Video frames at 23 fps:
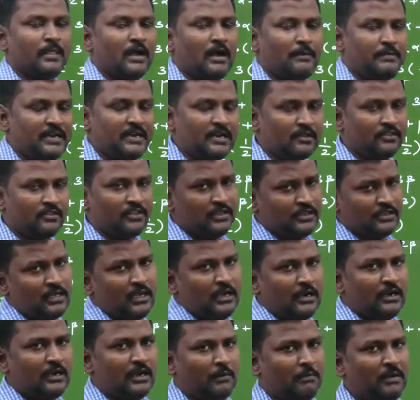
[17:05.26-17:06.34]
அப்படின்றது
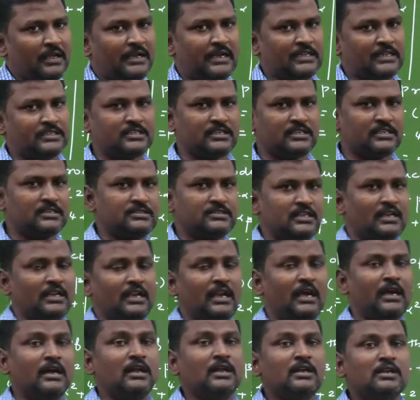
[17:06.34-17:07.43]
நம்மளுக்கு கிடைச்சிருக்கு
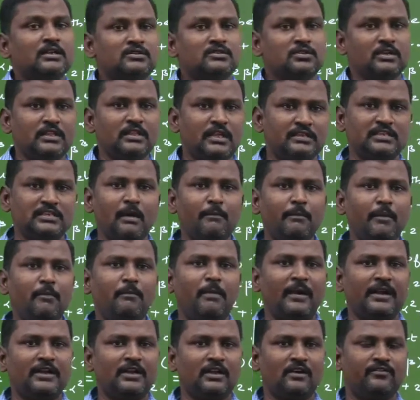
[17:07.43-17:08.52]
சரிங்களா ஸோ இது எக்ஸாம்பிள்
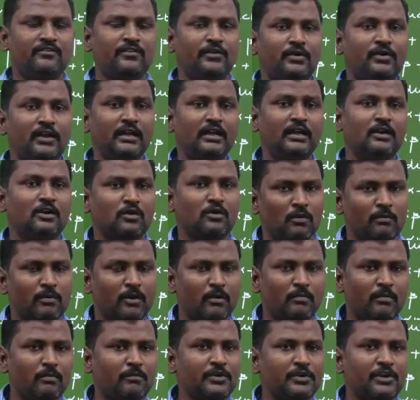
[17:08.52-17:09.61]
பாயிண்ட் ஆஃப் வியூவில் ரொம்ப
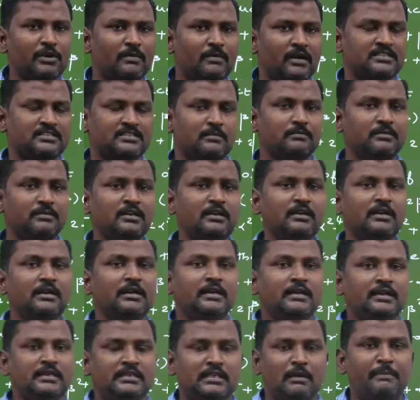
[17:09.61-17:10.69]
ரொம்ப முக்கியமான சம்மு
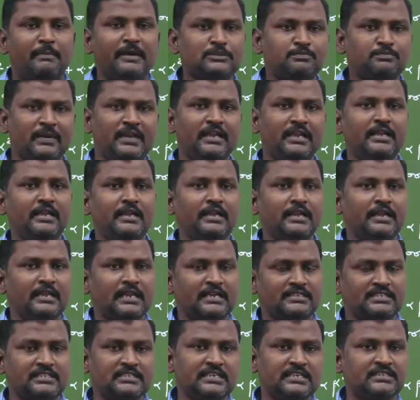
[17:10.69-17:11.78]
இதை பேஸ் பண்ணி
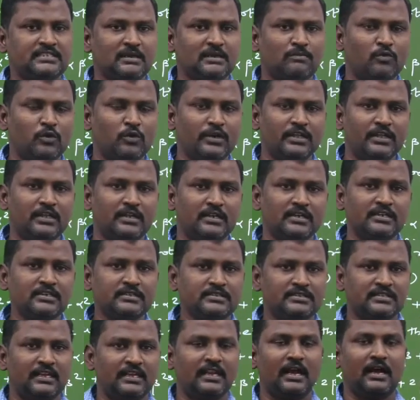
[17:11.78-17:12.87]
எக்ஸசைஸ் சம் ஒன்று இருக்குது
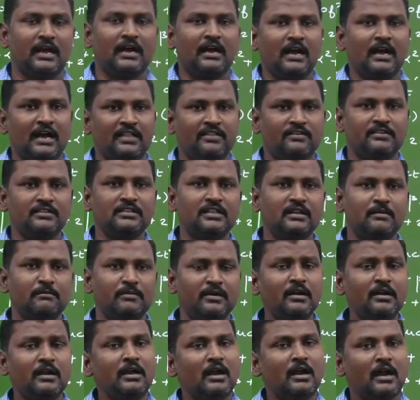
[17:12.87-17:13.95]
சரிங்களா அதை வந்து
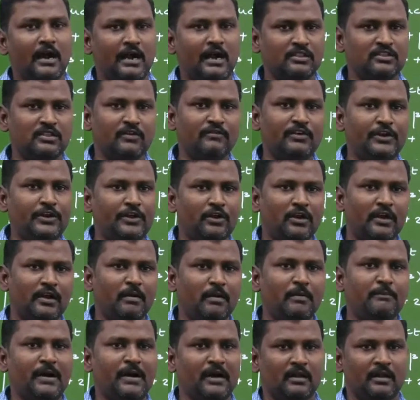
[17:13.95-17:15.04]
நம்ம அடுத்த வீடியோவில்
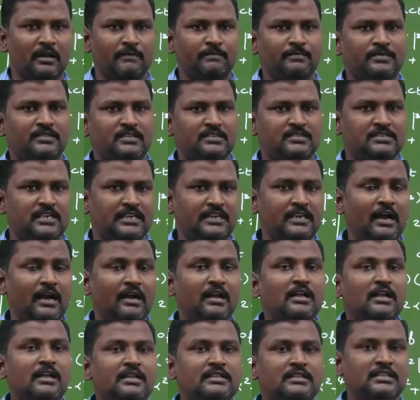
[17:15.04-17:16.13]
நம்ம பார்க்கலாம் சரிங்களா
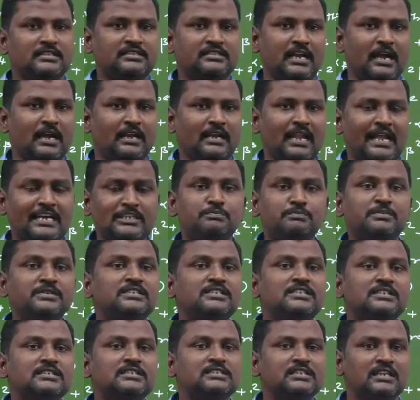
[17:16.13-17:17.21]
இந்த கிளாஸ்
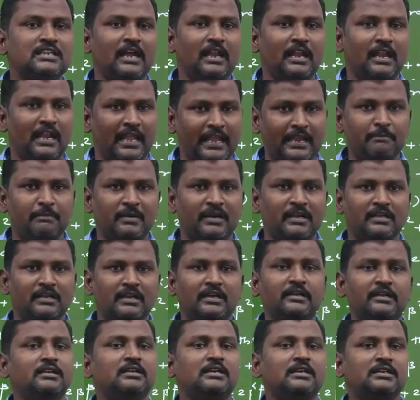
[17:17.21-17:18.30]
பிடிச்சிருந்துச்சுன்னா லைக்
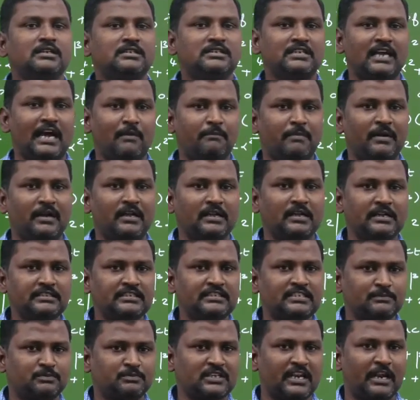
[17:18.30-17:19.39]
பண்ணுங்கள் ஷேர் பண்ணுங்கள்
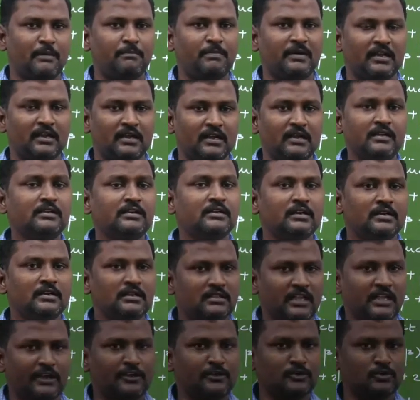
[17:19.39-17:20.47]
சப்ஸ்கிரைப் பண்ணுங்கள்
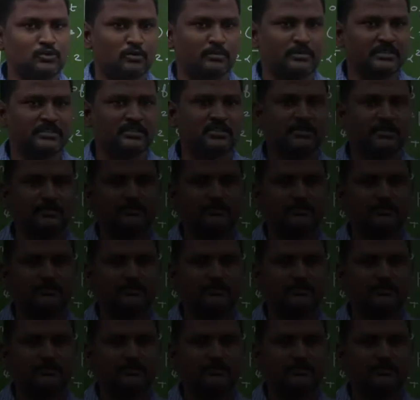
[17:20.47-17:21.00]
தேங்க்யூ ஸோ மச்